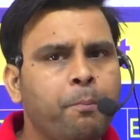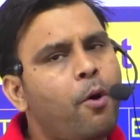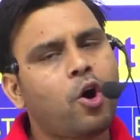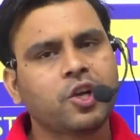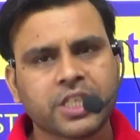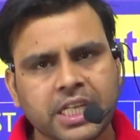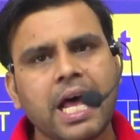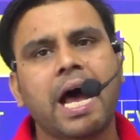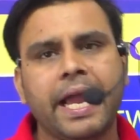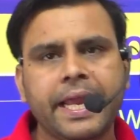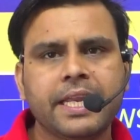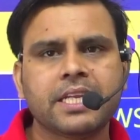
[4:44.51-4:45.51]
बहुत ज़्यादा
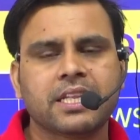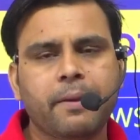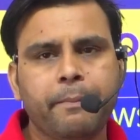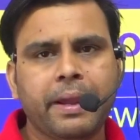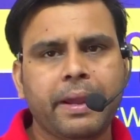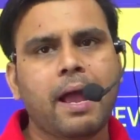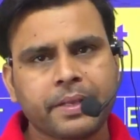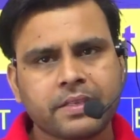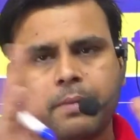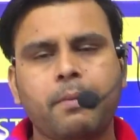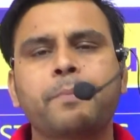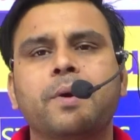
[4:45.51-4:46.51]
हाई नहीं जाता मैं यहाँ पे
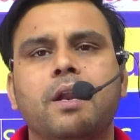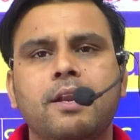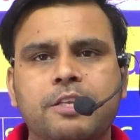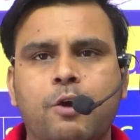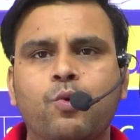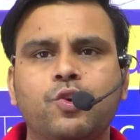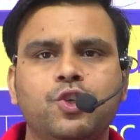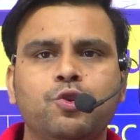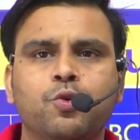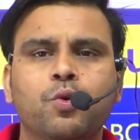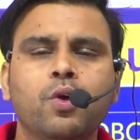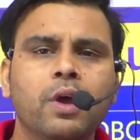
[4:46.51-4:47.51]
समअप करना चाहूंगा
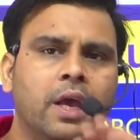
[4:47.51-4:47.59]
चीज़ों को